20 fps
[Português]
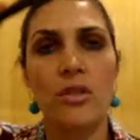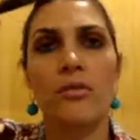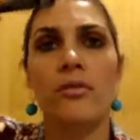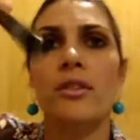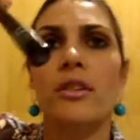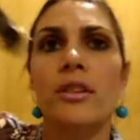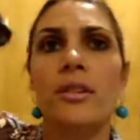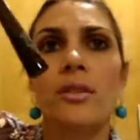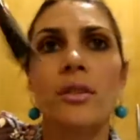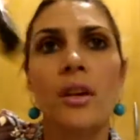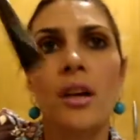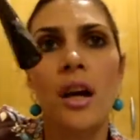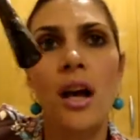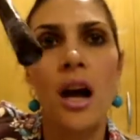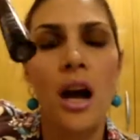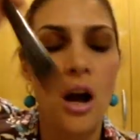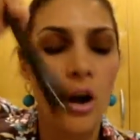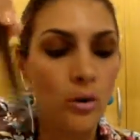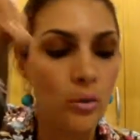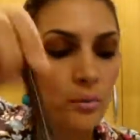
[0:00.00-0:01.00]
ouvido
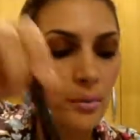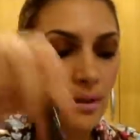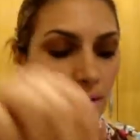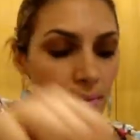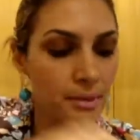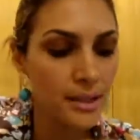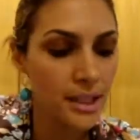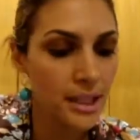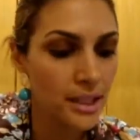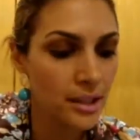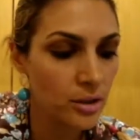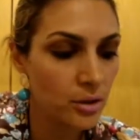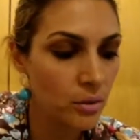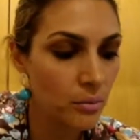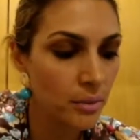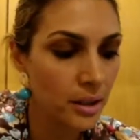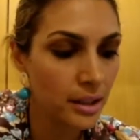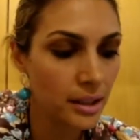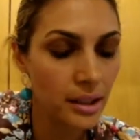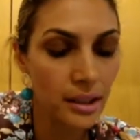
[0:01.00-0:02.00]
algumas meninas
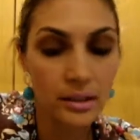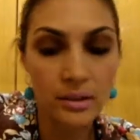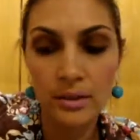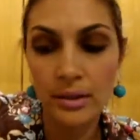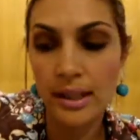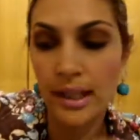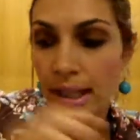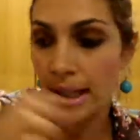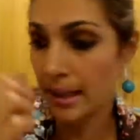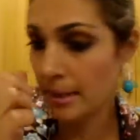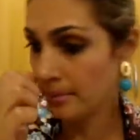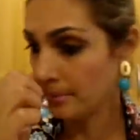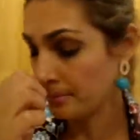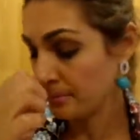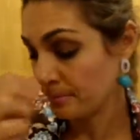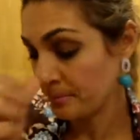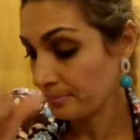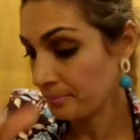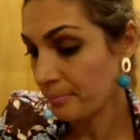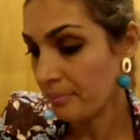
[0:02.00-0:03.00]
comentando dele.
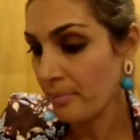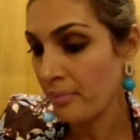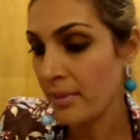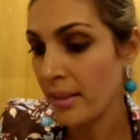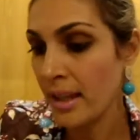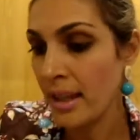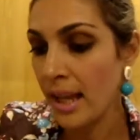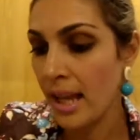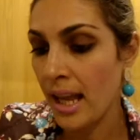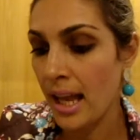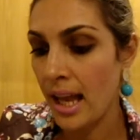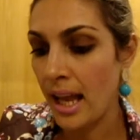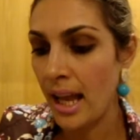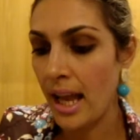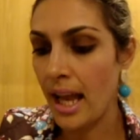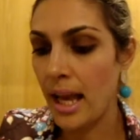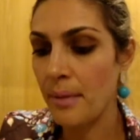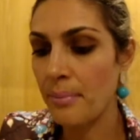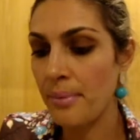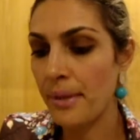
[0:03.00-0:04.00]

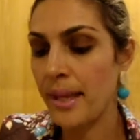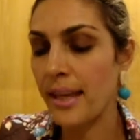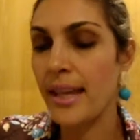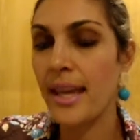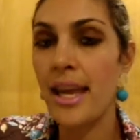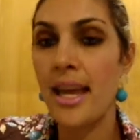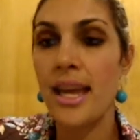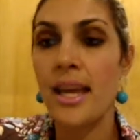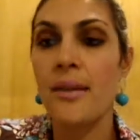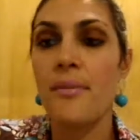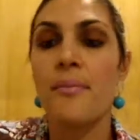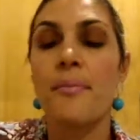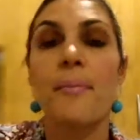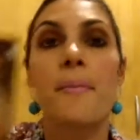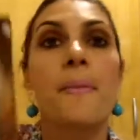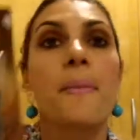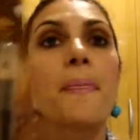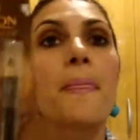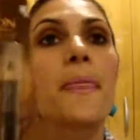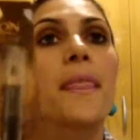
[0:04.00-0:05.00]
Aí peguei
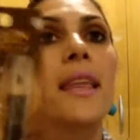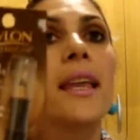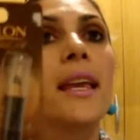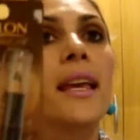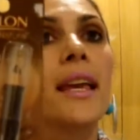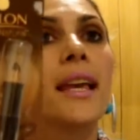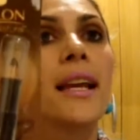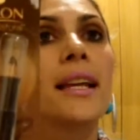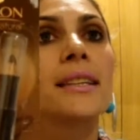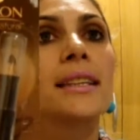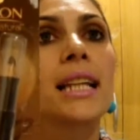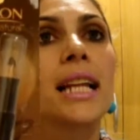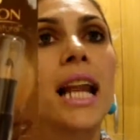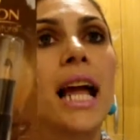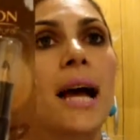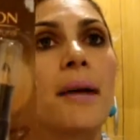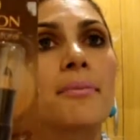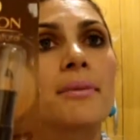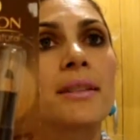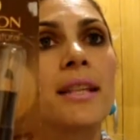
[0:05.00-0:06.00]
esse
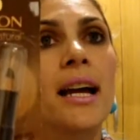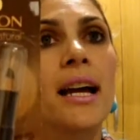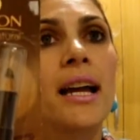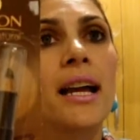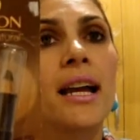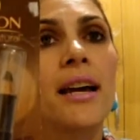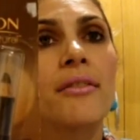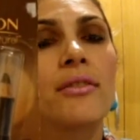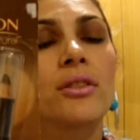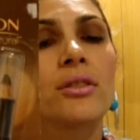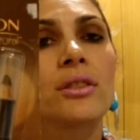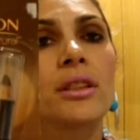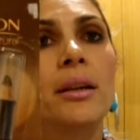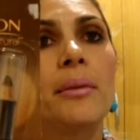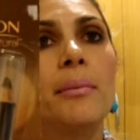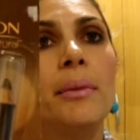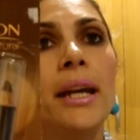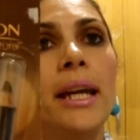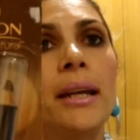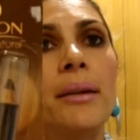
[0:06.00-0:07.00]
lápis da Revlon
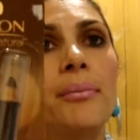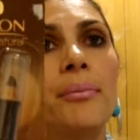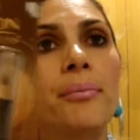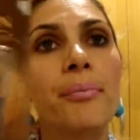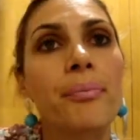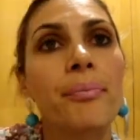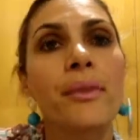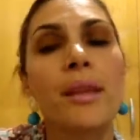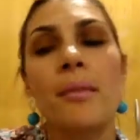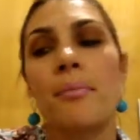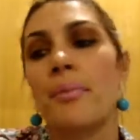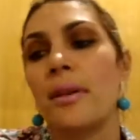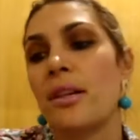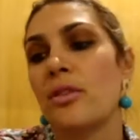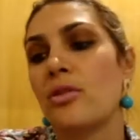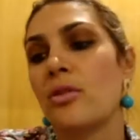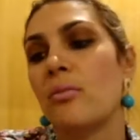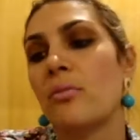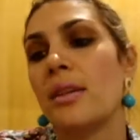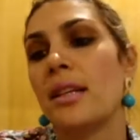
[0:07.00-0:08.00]
também para
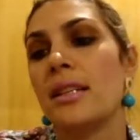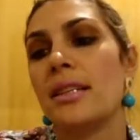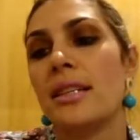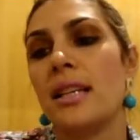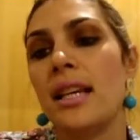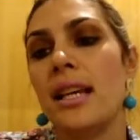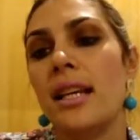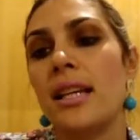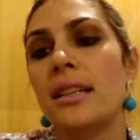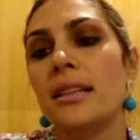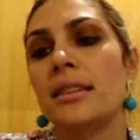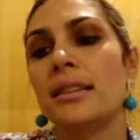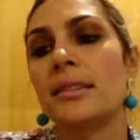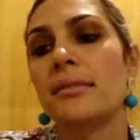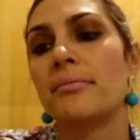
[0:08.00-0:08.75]
sobrancelhas.